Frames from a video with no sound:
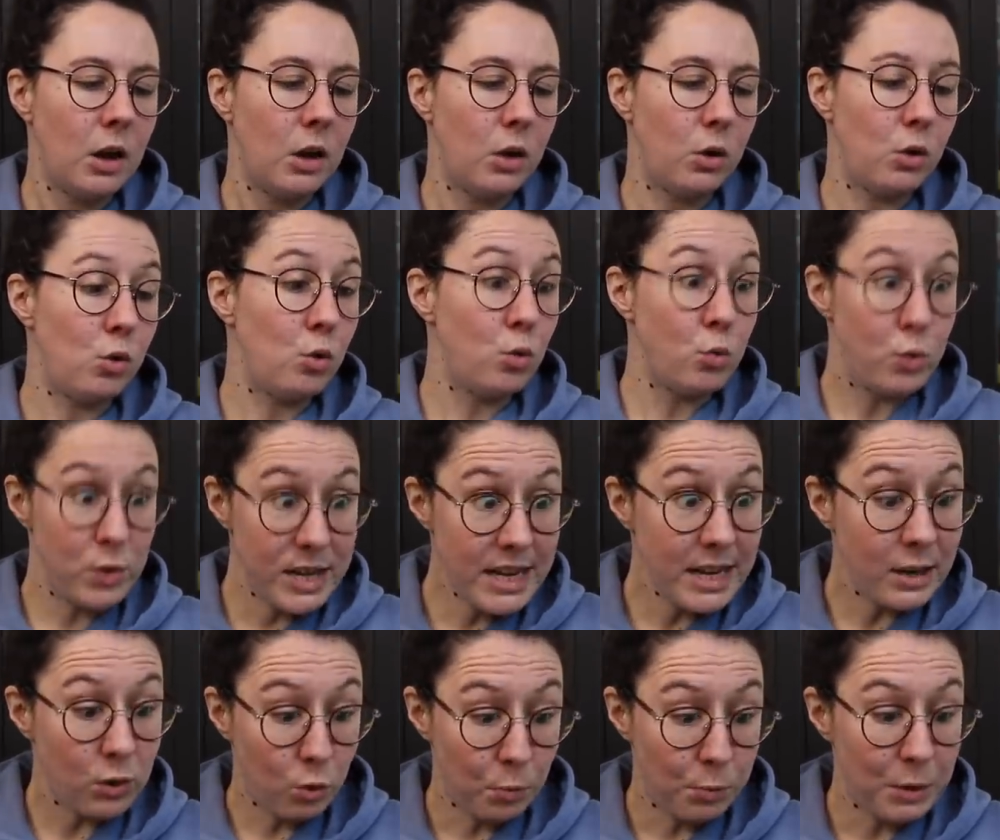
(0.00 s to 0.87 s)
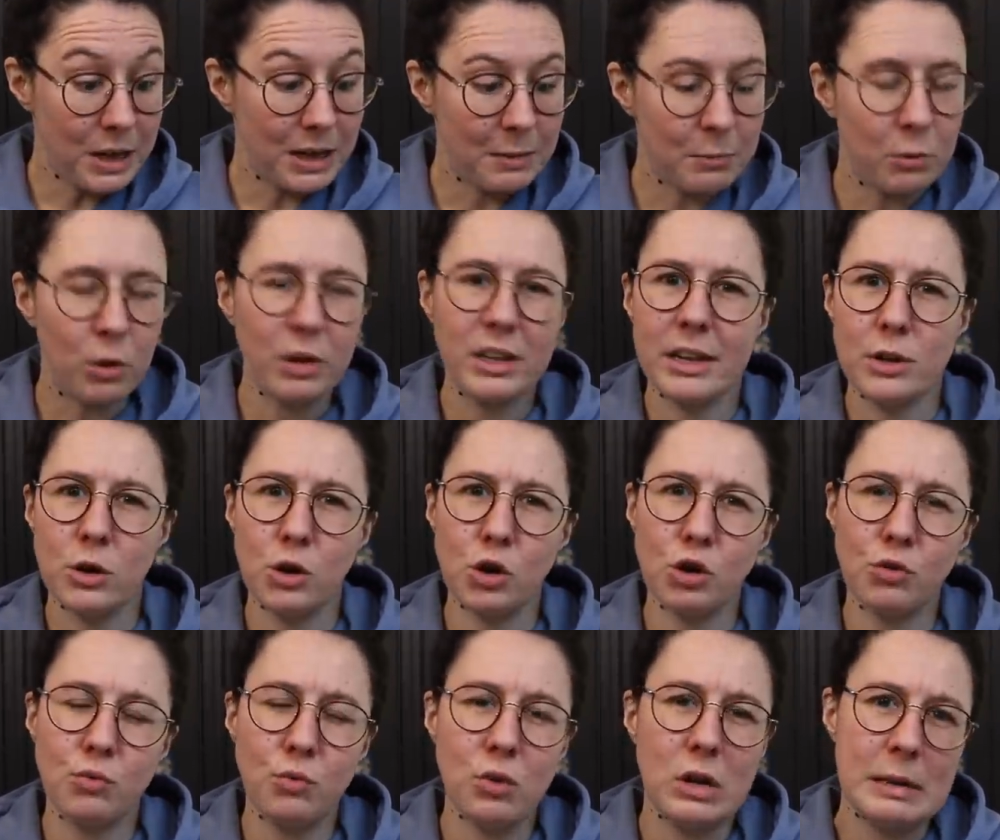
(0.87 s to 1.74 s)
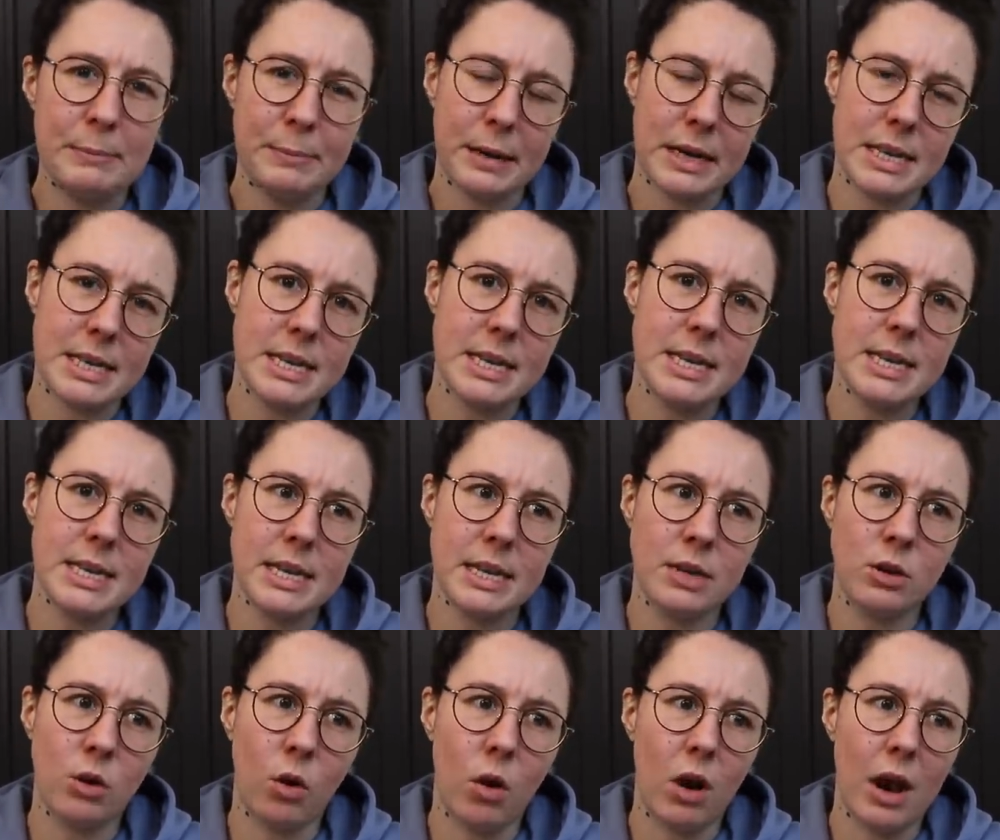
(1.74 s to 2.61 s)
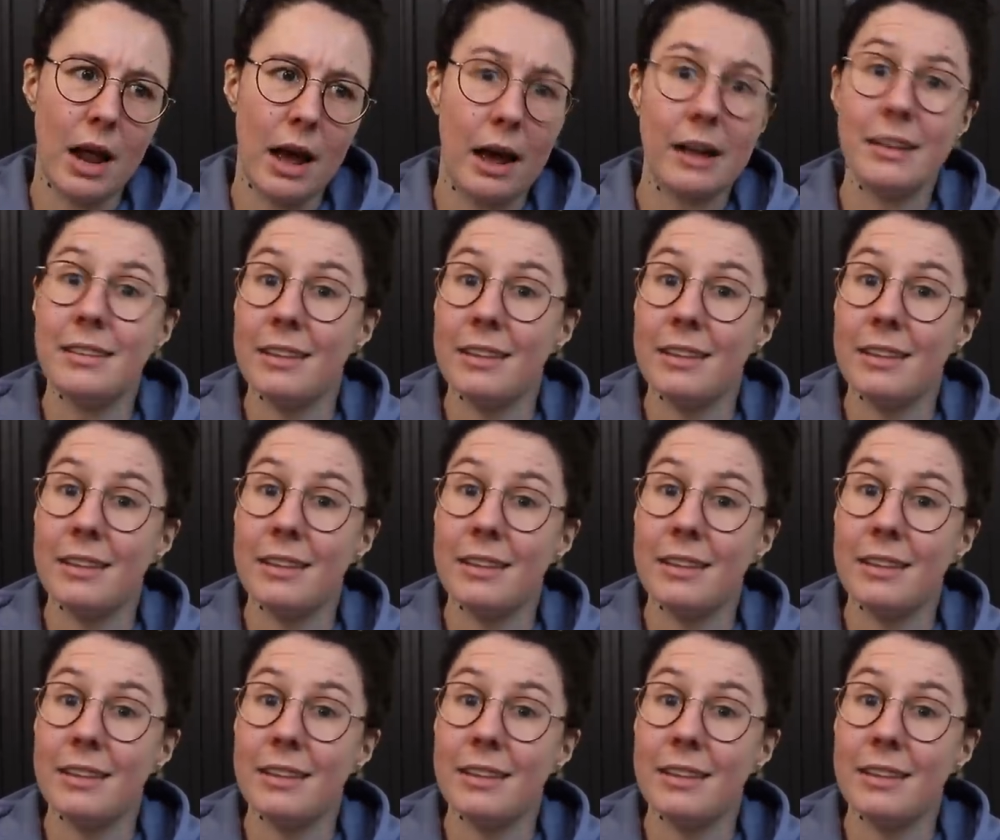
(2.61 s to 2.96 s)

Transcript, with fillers: euh, oui, complètement. D'ailleurs, je vous l'ai précisé dans la